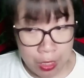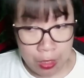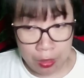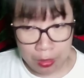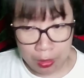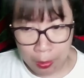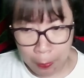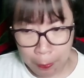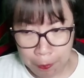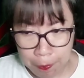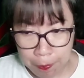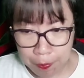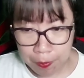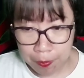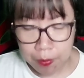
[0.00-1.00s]
nữa.
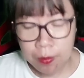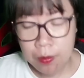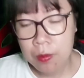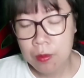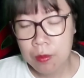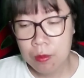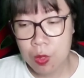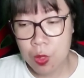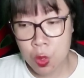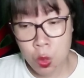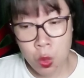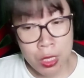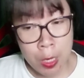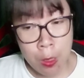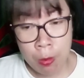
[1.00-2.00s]

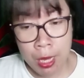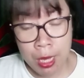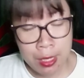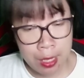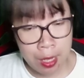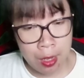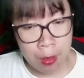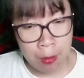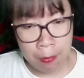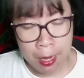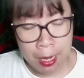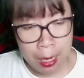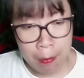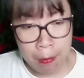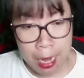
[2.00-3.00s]
Dù sao bây giờ
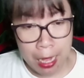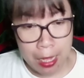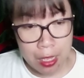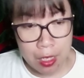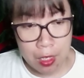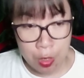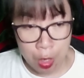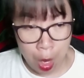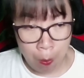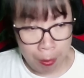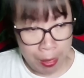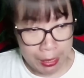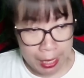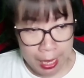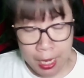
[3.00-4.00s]
Phan Lâm đã như nỏ
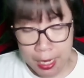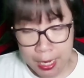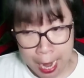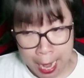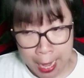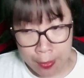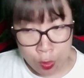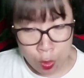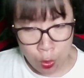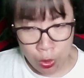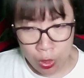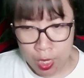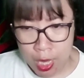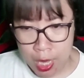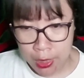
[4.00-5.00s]
mạnh hết đà
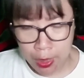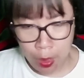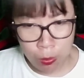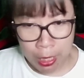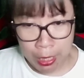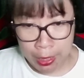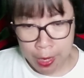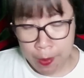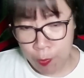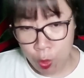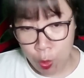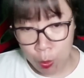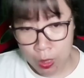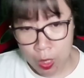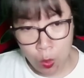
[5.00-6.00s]
rồi, không thể tiếp
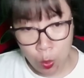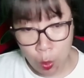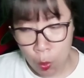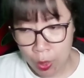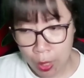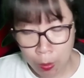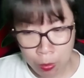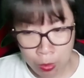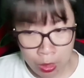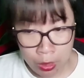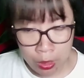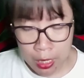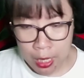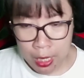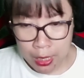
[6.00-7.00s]
tục tiêu thụ long lực,
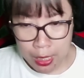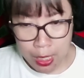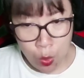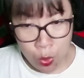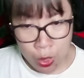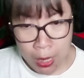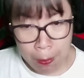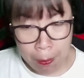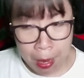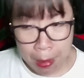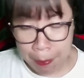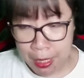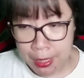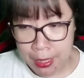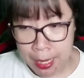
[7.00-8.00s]
nhiều nhất
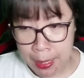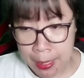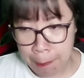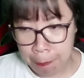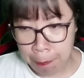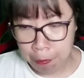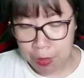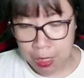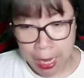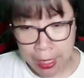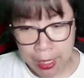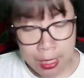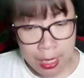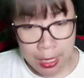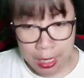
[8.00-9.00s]
30 giây.
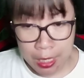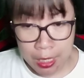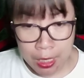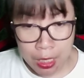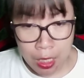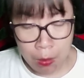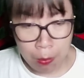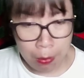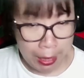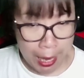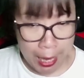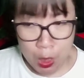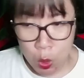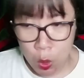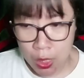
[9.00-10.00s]
Hắn sẽ kiệt sức mà
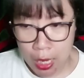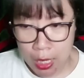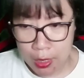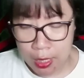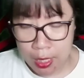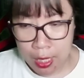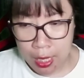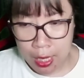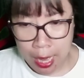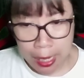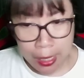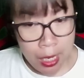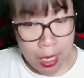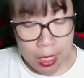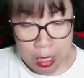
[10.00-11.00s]
ngã xuống đất.
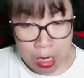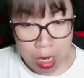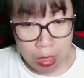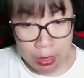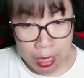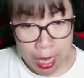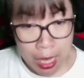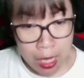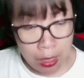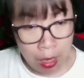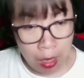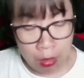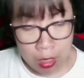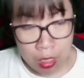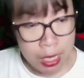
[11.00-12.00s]
Hắn lật ngược thế
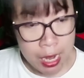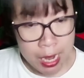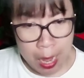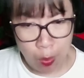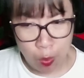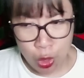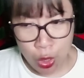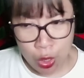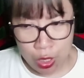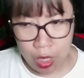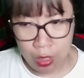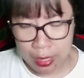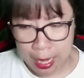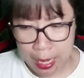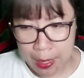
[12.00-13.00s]
cờ như thế nào cho
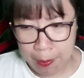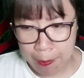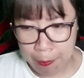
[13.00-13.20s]
được đây?